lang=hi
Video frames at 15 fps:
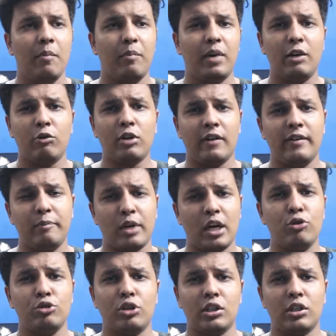बट वो काफ़ी
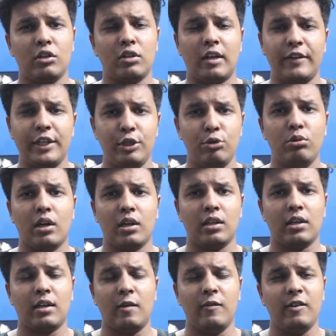पुराना हो चुका था और काफ़ी इशू
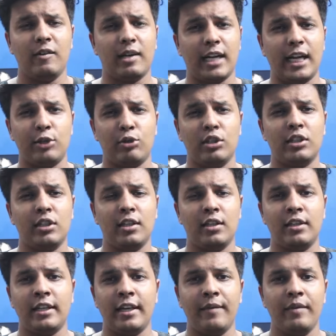करता काफ़ी बार क्रैश हो चलते
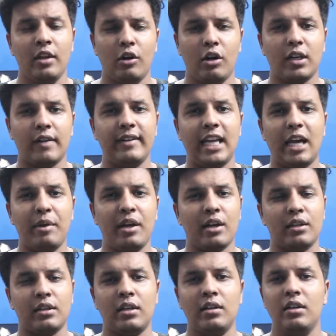चलते और काफ़ी लैग भी
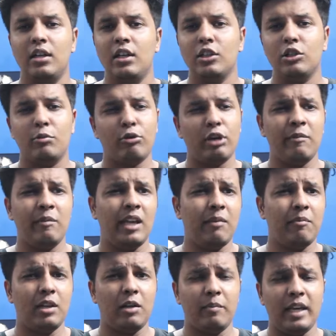करता तो मेरे को एक
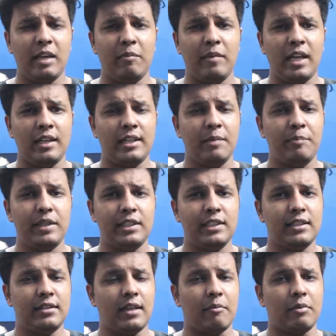एक मतलब एक मेन स्टीम पी सी
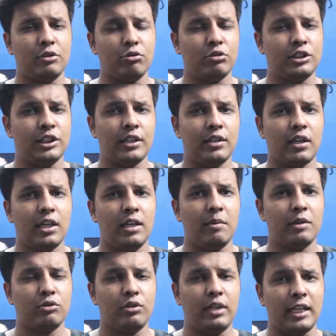टाइप का कुछ चाहिए था कि
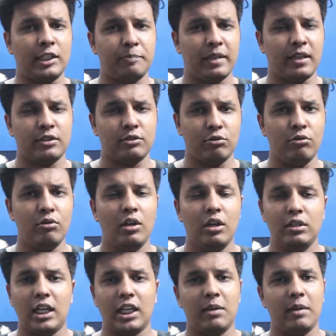मैं उसको डेस्क पर रख सकूँ
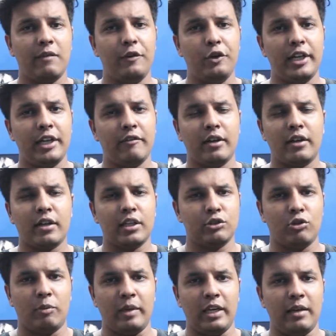ताकि मैं एक वीडियो एडिंग वगैरह कर
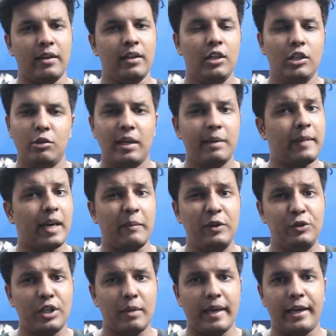सकूँ अपने लिए तो मैंने मैक में
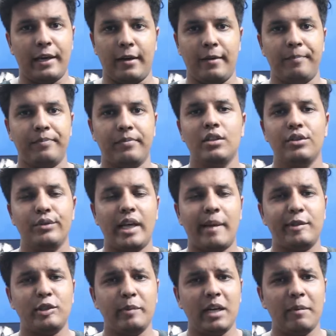इसके लिए बाई करा तो यहाँ
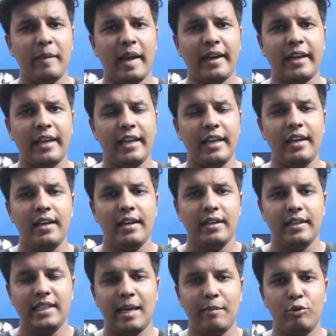पर जो मेरा मैक है ये
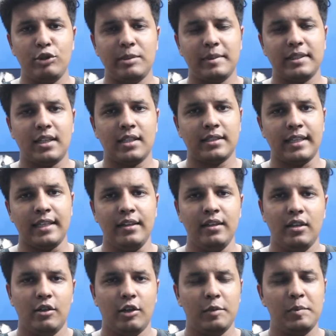ये एम टू चिप के साथ आता है
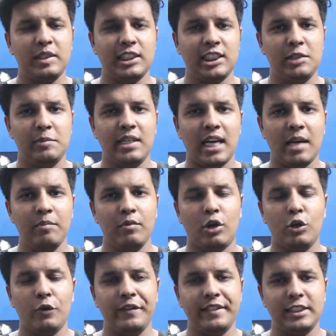और उसमें सिक्सटी जी रैम
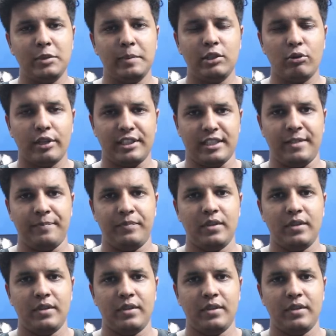और टू फिफ्टी जी स्टोरेज है